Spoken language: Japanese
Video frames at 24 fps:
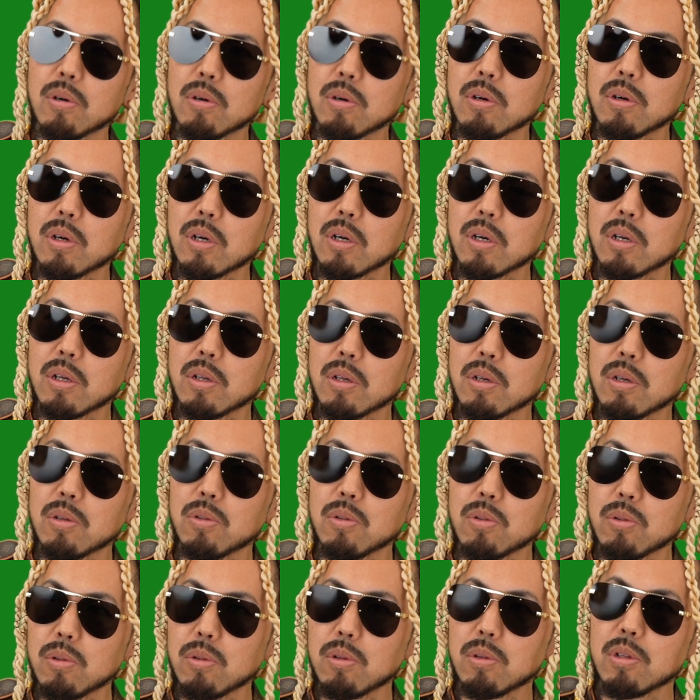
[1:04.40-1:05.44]
う。
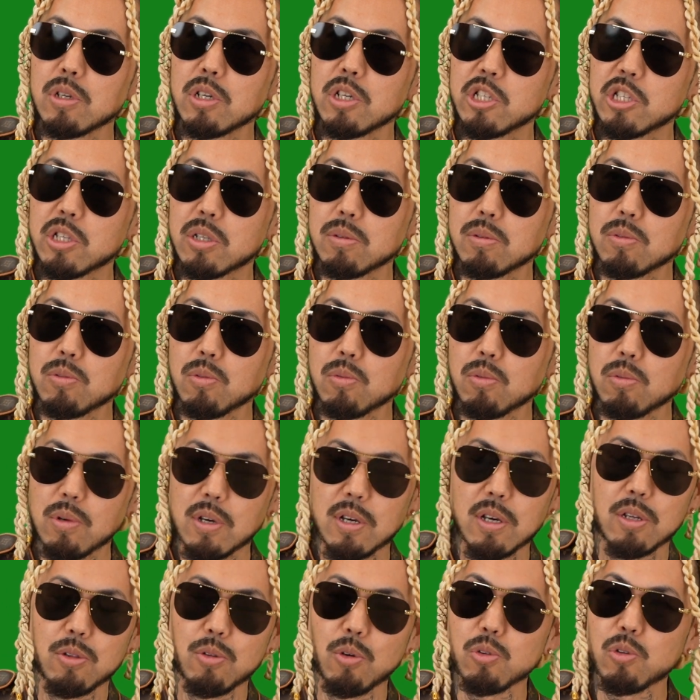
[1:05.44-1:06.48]

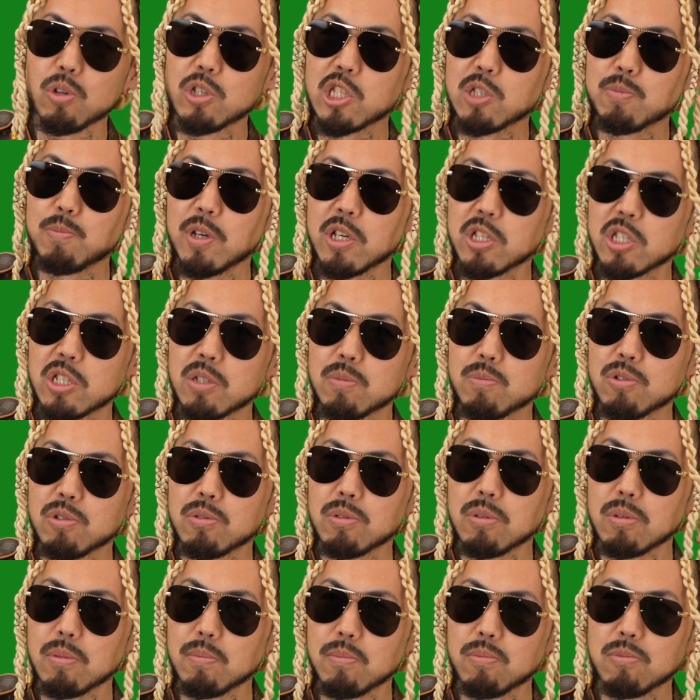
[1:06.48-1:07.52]
ノートいちページぶ
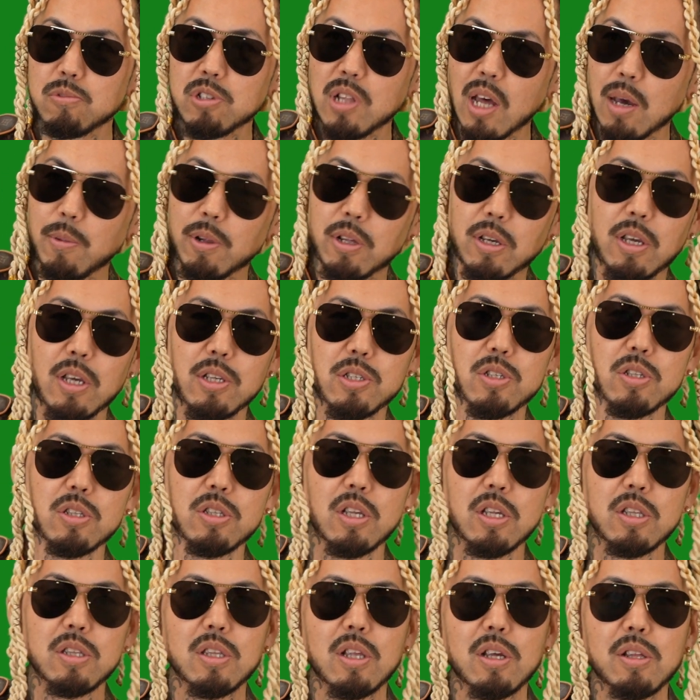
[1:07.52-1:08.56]
んぐらいまで削っ
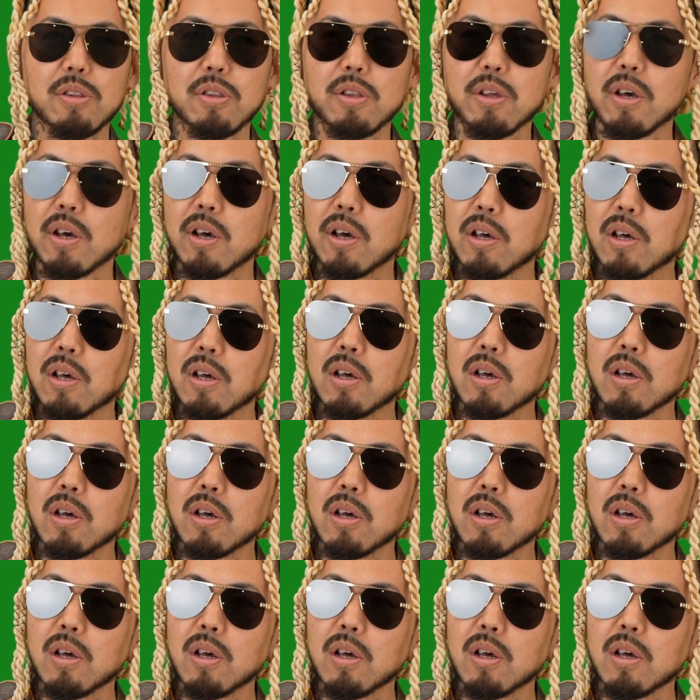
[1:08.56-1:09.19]
ていったんで、